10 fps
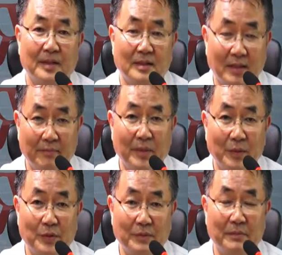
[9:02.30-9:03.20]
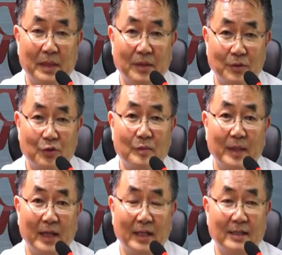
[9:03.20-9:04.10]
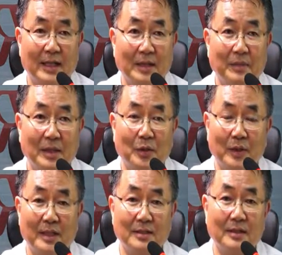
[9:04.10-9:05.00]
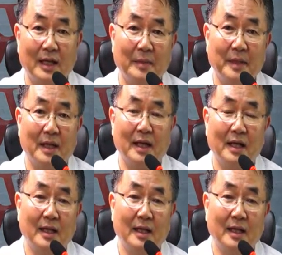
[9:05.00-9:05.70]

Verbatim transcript: 350만 원으로 출발하는 장비를 통해서 카메라